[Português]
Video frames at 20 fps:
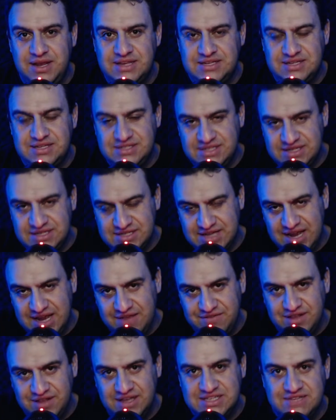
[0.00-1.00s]
Se
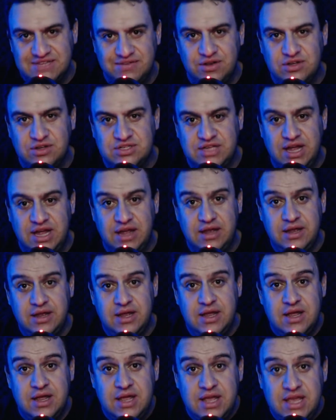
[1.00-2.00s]
inscreve lá que você vai gostar.
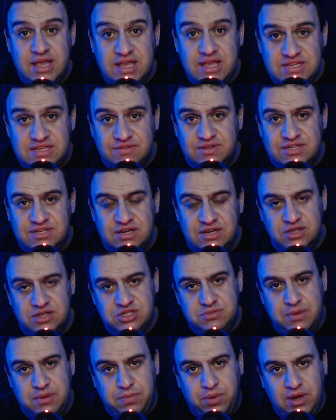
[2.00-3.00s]
E se você gosta de
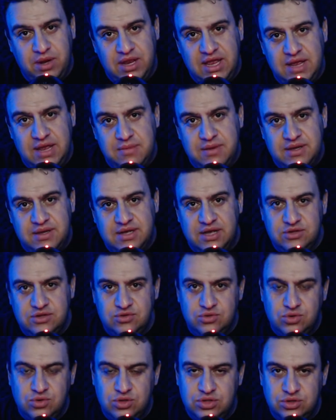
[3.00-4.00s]
uma polêmica, de um
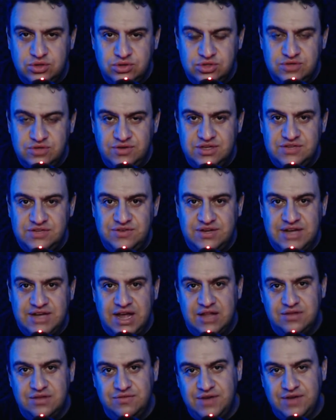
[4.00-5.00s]
conteúdo
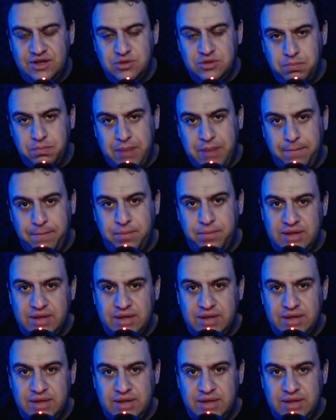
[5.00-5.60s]
diversificado, vai no Papo na